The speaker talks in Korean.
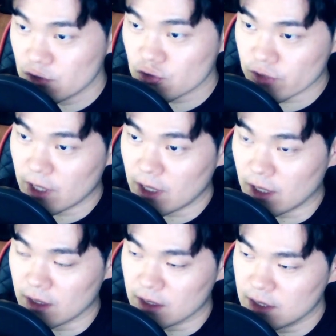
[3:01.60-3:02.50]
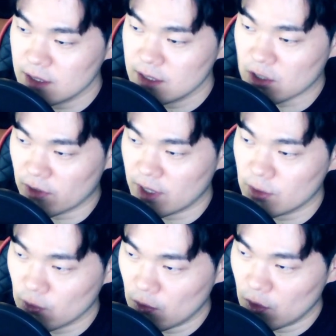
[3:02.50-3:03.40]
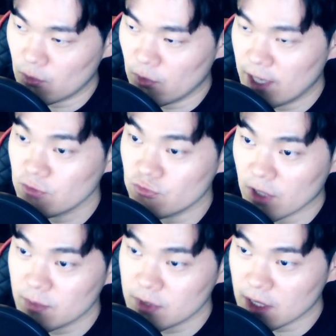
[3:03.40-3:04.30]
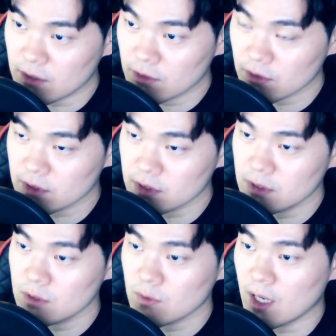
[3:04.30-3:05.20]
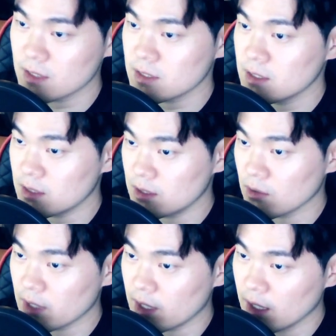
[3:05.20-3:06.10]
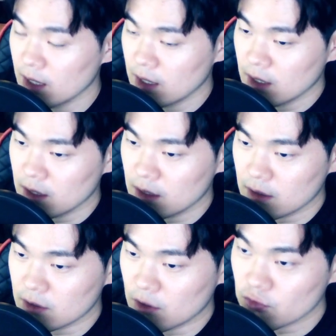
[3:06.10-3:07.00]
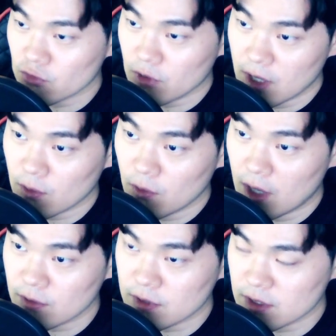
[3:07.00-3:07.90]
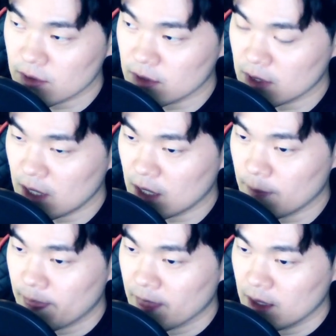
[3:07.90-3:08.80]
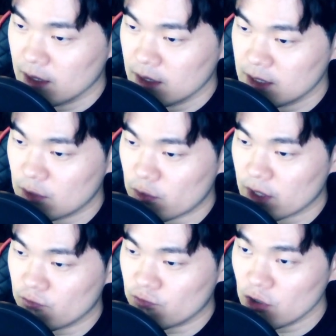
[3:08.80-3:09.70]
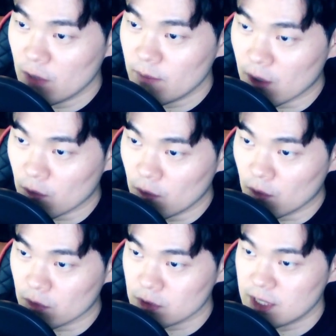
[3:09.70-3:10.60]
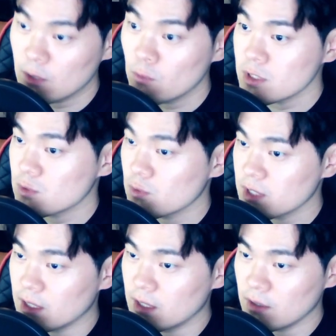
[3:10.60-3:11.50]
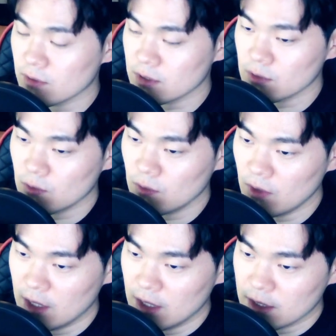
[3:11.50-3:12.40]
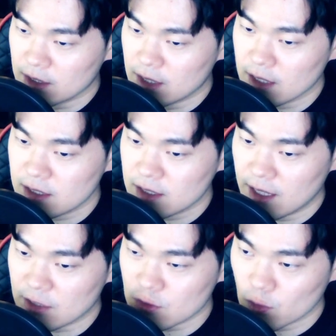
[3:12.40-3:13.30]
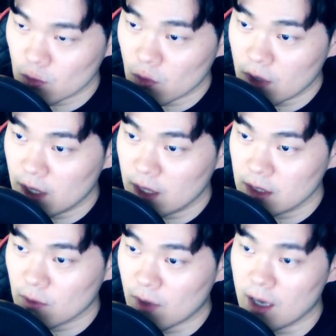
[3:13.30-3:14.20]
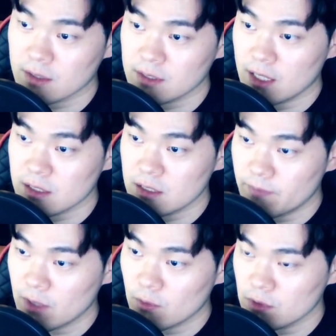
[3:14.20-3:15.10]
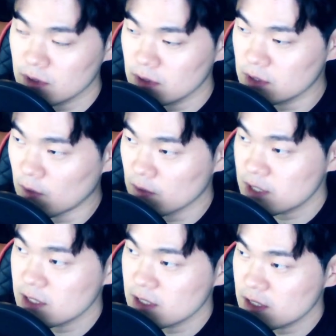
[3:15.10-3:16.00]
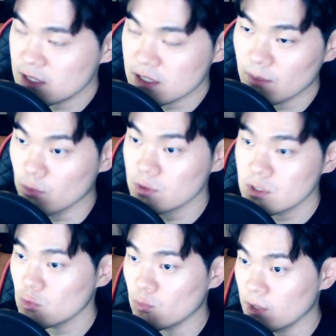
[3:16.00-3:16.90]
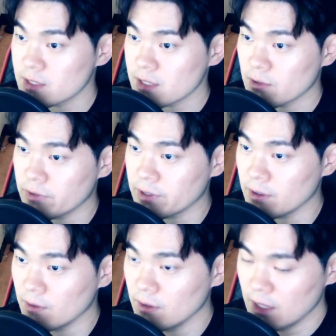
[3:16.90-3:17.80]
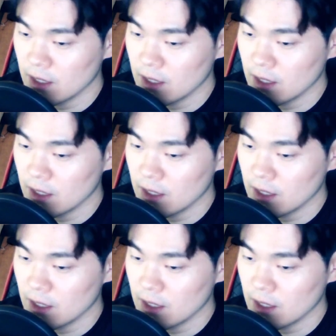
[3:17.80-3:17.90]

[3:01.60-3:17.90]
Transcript: 중에 그 전에도 뭐 핵융합이나 이런 것들은 과학자들이 이렇게 어, 연구를 하고 하고 있었는데 이게 되게 위험하고 새로운 시도잖아요. 그리고 그 당시에 아주 똑똑한 과학자들 빼고는 정치인들은 이게 뭔지도 몰랐을 거예요.